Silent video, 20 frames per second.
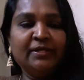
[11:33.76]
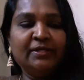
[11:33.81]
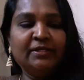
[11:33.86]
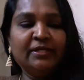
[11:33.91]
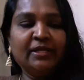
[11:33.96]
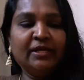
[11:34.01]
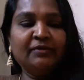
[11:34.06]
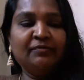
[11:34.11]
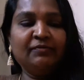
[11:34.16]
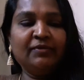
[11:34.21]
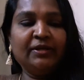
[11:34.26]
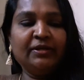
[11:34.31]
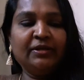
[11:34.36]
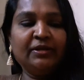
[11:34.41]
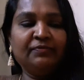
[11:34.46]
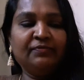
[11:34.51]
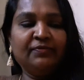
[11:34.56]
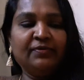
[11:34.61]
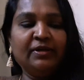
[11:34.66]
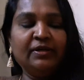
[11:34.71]
தன்வீர்
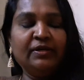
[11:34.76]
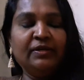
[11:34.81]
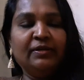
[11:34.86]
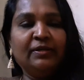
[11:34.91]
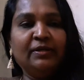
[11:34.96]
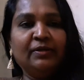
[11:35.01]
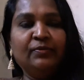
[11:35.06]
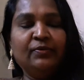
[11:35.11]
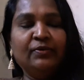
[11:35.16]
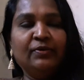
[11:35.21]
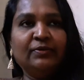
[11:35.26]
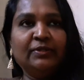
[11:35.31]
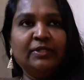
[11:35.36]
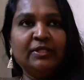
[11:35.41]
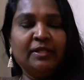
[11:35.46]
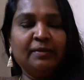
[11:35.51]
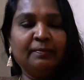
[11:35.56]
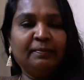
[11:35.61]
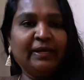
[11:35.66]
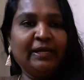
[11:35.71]
இர்ஃபான் இவங்க வந்து
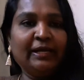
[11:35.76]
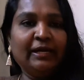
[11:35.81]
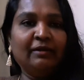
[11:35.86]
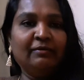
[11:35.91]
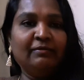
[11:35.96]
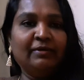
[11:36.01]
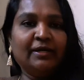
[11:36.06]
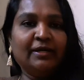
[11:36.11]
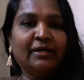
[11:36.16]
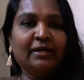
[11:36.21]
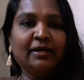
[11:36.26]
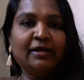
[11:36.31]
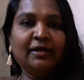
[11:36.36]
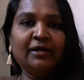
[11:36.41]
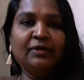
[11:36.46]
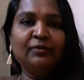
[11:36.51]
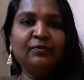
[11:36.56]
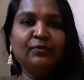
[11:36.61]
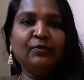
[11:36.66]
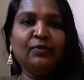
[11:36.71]
இந்த பேரில் வர்றாங்க
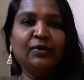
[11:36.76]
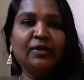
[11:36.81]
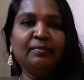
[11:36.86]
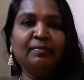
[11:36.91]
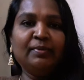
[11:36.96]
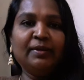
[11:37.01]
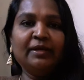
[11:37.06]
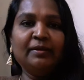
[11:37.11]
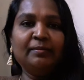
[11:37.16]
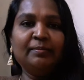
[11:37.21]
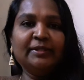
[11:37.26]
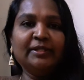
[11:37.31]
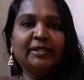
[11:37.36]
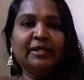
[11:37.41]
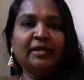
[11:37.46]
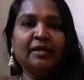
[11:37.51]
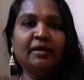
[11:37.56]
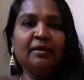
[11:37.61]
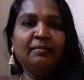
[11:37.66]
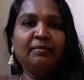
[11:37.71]
ஆனால் இவங்களுடைய பேர்
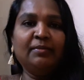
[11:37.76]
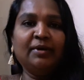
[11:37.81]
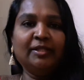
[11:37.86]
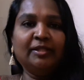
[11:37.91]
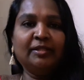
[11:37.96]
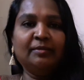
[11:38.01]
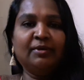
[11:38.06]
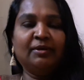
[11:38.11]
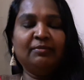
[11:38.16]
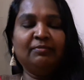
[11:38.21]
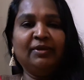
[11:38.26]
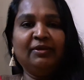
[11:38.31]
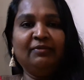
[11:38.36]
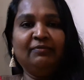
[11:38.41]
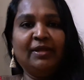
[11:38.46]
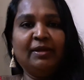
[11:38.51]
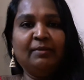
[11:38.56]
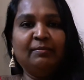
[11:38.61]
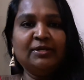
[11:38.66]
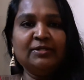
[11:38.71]
பார்த்திங்கன்னா பாத்திமா
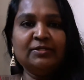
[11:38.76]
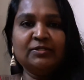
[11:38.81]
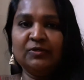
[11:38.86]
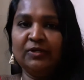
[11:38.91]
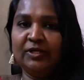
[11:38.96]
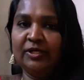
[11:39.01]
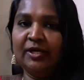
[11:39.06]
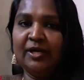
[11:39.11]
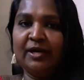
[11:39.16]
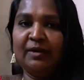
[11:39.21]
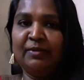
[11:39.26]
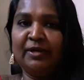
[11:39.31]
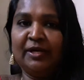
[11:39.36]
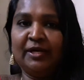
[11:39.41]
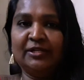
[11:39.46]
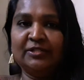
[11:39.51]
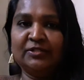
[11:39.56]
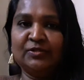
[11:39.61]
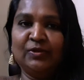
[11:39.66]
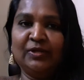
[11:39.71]
பிபி அப்படின்னு சொல்லிட்டு
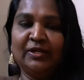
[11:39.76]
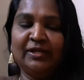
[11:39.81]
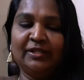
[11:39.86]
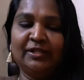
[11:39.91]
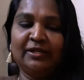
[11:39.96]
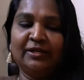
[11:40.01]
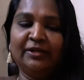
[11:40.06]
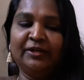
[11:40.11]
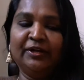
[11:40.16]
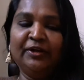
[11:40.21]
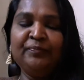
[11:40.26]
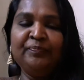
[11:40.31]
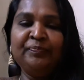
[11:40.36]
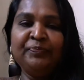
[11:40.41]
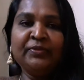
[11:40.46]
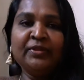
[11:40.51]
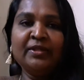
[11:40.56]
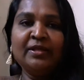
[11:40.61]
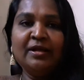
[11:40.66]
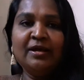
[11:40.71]
கமெண்டில் சொல்லியிருந்தாங்க
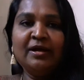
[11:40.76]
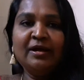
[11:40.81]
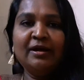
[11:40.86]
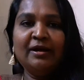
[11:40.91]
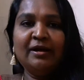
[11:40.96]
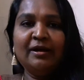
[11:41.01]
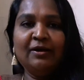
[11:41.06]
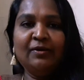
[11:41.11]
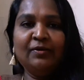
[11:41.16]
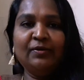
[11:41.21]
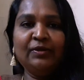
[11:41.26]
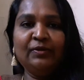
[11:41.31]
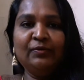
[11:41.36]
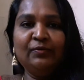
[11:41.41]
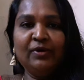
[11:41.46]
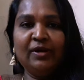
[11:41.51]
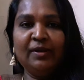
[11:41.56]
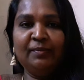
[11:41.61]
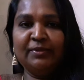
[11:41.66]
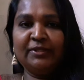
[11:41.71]

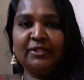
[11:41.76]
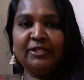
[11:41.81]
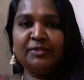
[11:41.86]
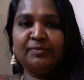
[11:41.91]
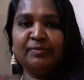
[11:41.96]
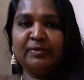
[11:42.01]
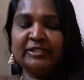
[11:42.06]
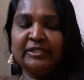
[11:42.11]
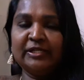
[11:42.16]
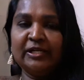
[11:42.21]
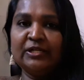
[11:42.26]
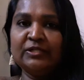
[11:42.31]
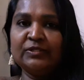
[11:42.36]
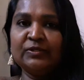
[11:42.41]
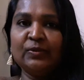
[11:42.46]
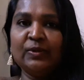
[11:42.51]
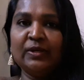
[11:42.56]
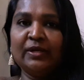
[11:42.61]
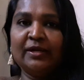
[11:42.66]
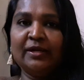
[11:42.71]
இவங்கள பற்றி ஸ்பெஷலாக
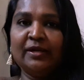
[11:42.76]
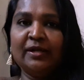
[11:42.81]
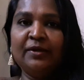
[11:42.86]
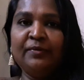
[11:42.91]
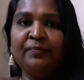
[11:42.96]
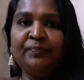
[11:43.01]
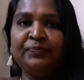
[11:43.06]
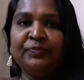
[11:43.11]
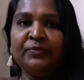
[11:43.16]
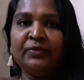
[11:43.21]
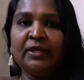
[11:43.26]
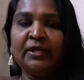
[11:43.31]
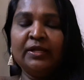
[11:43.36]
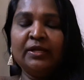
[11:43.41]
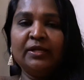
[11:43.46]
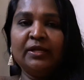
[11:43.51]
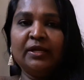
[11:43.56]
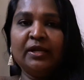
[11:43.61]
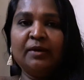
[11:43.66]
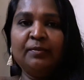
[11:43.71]
சொல்லணும்னா
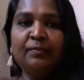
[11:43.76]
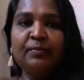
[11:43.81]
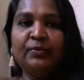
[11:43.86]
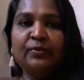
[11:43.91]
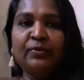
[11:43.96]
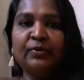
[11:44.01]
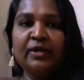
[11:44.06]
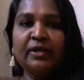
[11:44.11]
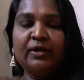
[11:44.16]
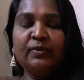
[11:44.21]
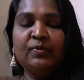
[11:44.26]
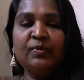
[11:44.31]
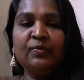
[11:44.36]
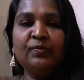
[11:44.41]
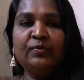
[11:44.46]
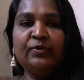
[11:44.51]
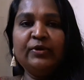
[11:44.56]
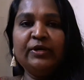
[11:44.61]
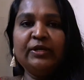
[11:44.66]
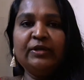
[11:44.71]
நான் போடுற
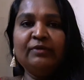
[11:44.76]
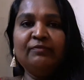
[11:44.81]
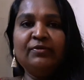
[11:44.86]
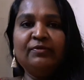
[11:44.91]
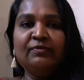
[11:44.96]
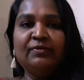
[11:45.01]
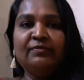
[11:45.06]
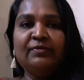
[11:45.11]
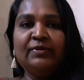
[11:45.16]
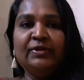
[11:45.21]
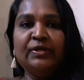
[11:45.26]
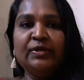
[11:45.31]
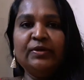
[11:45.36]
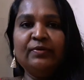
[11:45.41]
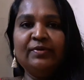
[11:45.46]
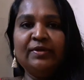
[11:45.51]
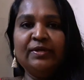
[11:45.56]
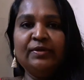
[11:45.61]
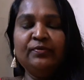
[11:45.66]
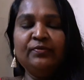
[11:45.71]
ஒவ்வொரு கிவ்அவே
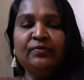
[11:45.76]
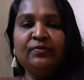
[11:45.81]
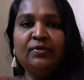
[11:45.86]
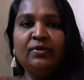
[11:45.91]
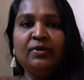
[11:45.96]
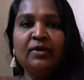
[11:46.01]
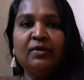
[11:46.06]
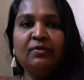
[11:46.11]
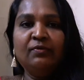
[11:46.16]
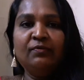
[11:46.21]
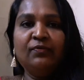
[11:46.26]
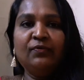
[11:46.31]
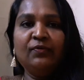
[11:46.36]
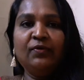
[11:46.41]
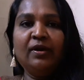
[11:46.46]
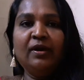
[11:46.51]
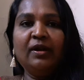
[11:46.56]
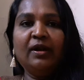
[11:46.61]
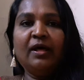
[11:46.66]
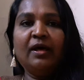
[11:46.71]
வீடியோவையும்
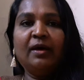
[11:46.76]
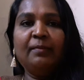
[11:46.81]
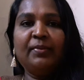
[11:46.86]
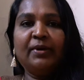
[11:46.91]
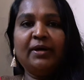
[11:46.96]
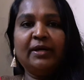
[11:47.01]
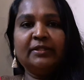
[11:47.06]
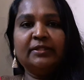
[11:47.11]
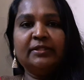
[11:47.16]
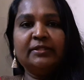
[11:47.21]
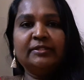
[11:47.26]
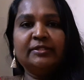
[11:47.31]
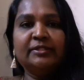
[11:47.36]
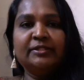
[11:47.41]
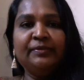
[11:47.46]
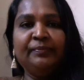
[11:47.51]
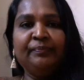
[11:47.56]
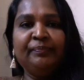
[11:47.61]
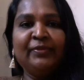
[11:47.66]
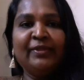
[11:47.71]
ஃபுல்லாக பார்த்துட்டு
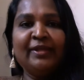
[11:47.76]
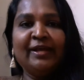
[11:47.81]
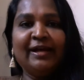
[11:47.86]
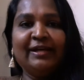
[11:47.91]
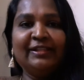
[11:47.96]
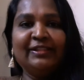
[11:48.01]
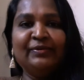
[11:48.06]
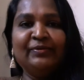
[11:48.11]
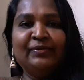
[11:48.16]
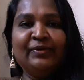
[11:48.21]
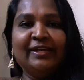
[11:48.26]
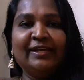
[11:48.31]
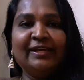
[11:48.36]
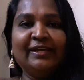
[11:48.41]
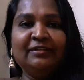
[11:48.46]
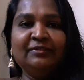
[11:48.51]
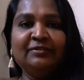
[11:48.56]
அதனுடைய